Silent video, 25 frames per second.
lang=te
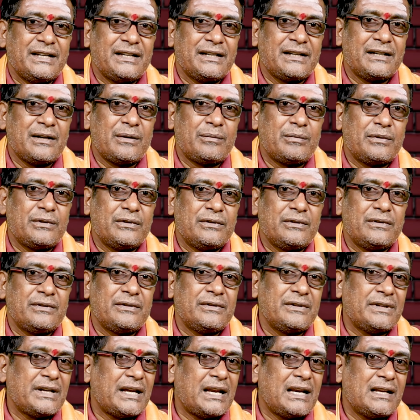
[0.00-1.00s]
ఇంకప్పుడు
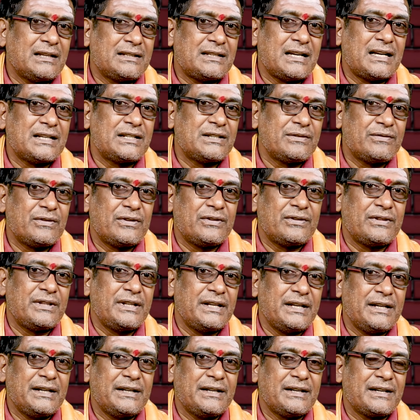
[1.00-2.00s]
ఎలా
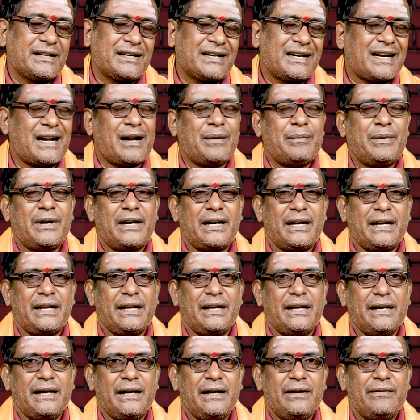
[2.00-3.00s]
సాధ్యమవుద్ది
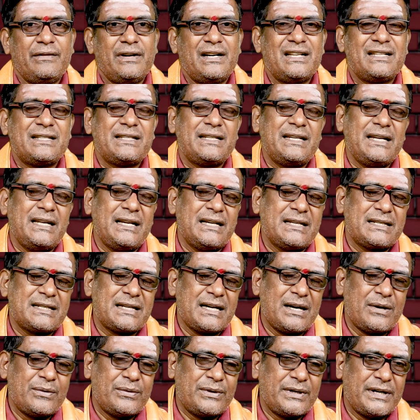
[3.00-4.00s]
కాబట్టి వీళ్ళ
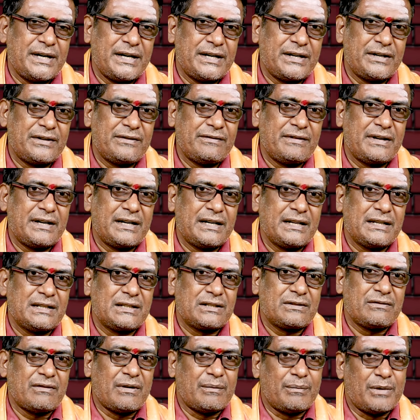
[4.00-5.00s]
సీరియస్గా ఉండేటటువంటి
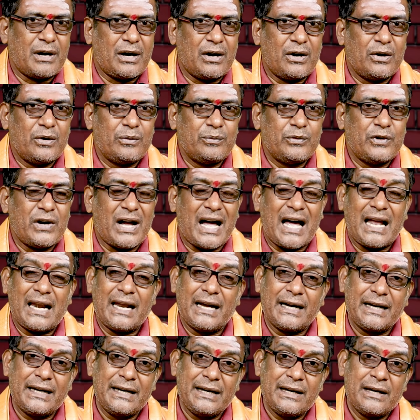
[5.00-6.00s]
స్వభావము
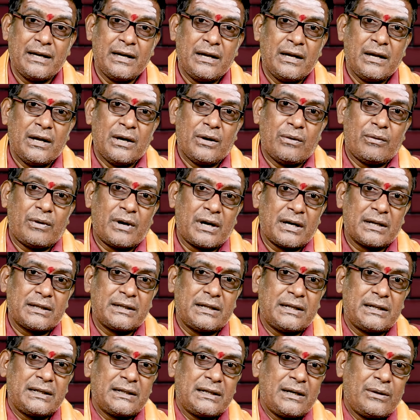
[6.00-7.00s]
అలాగని
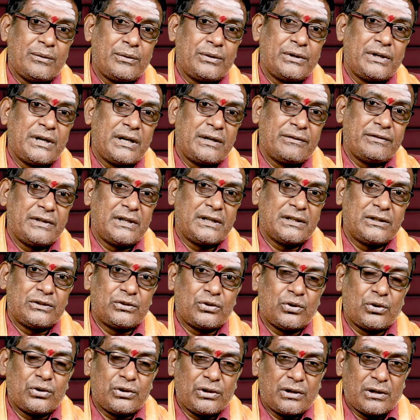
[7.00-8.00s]
ఒంటరితనంగా ఉంటున్నారు వీళ్ళకి
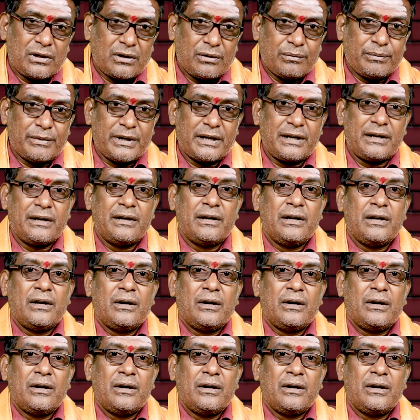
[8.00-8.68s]
జోకులరావు మరి